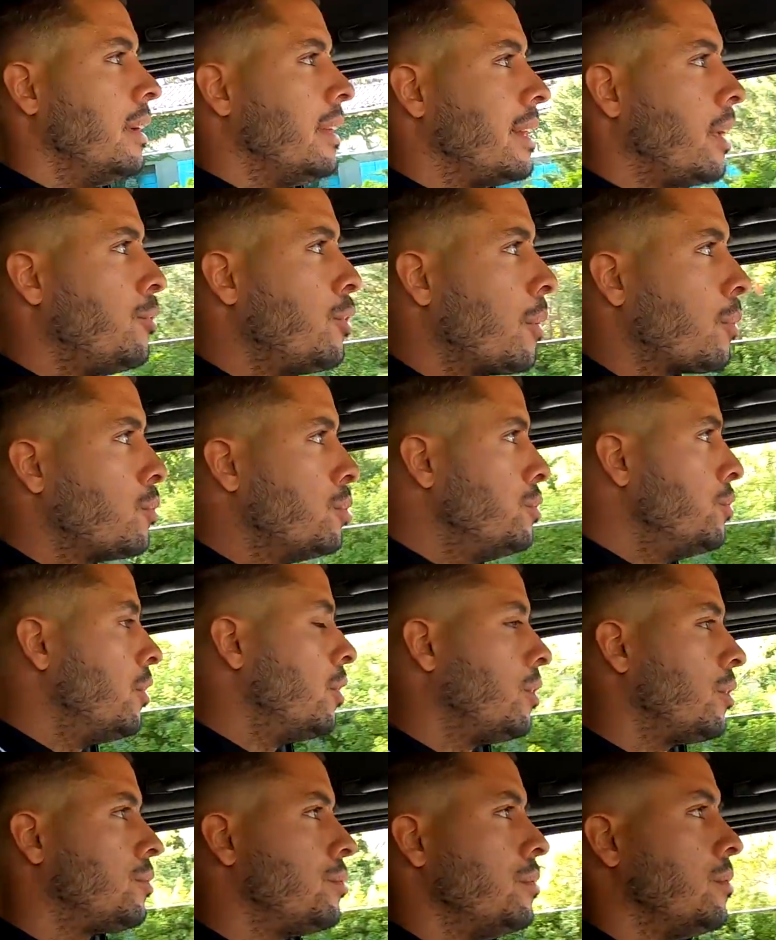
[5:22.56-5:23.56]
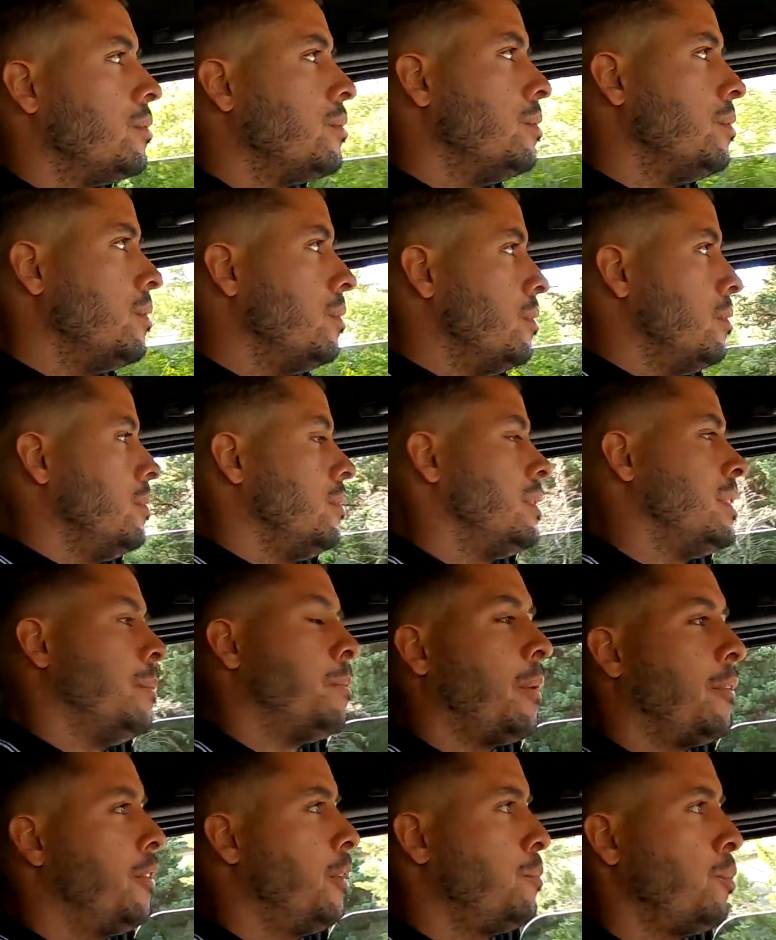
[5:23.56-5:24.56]
Et t'as vu un coup de volant, tu, c'est
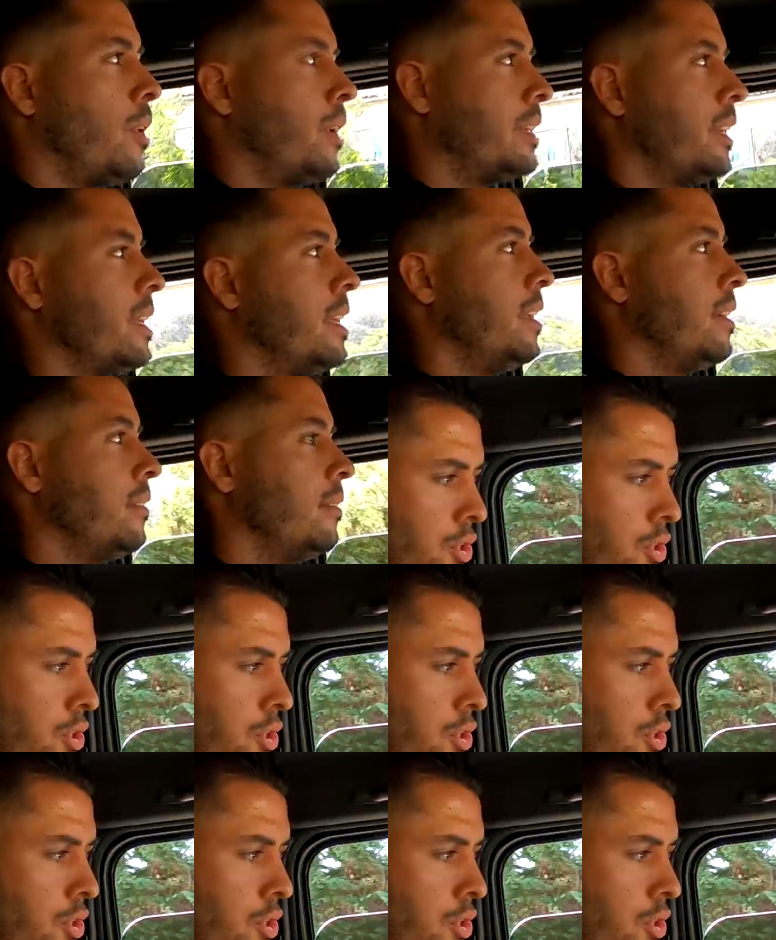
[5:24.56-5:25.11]
pas fait pour attaquer. Hein.